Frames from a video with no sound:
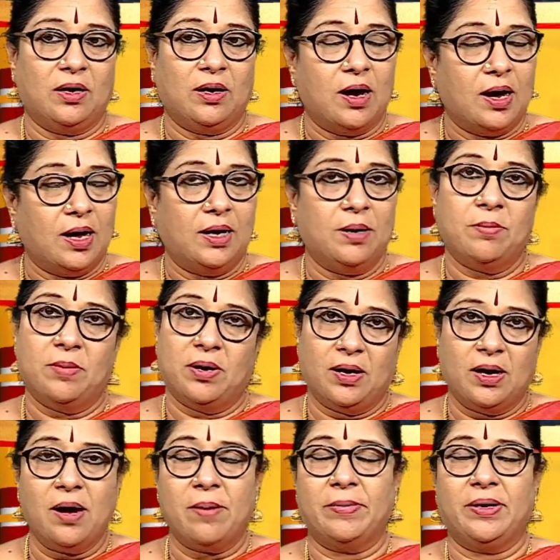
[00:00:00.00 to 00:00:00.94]

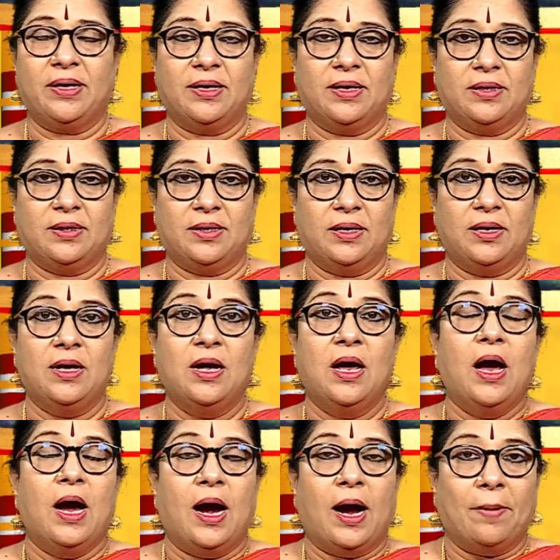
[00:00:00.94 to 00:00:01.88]
காலமாக அமைகிறது
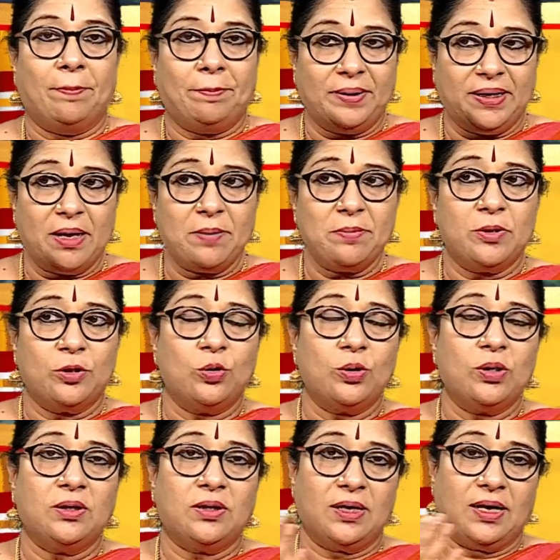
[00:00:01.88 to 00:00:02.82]
அப்படியே
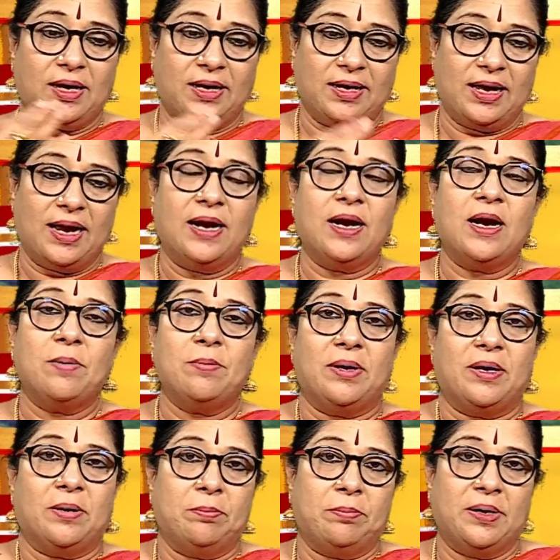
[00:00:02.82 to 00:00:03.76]
மிதுனத்துக்கு ஏழாம்
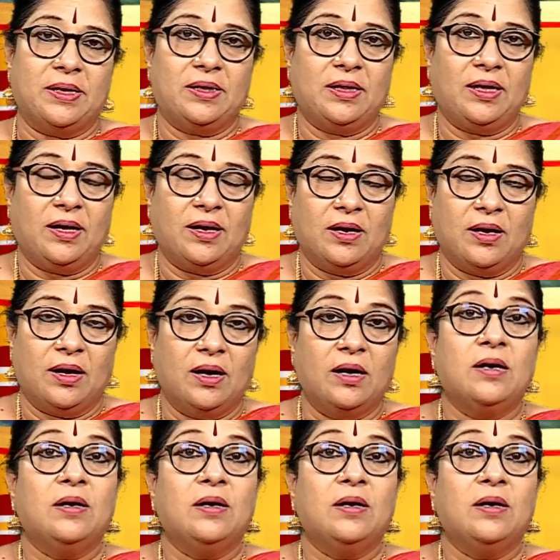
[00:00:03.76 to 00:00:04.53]
இடம் பார்த்திங்கன்னா